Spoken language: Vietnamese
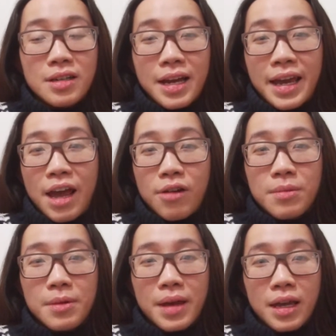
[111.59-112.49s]
là cao đó
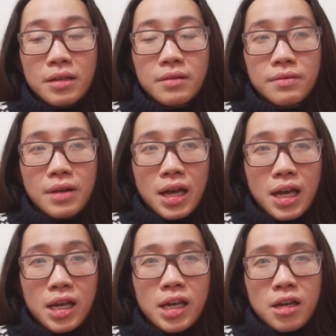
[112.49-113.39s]
mấy bạn
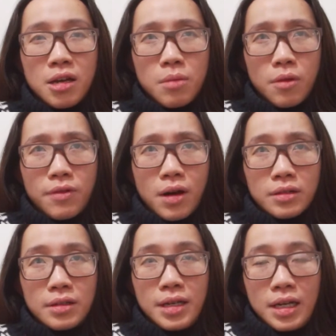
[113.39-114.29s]
và một phần
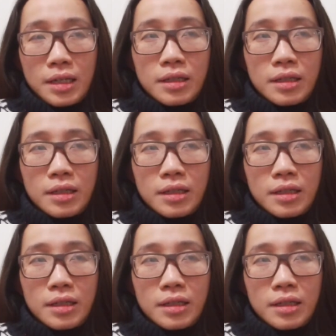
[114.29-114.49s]
nữa là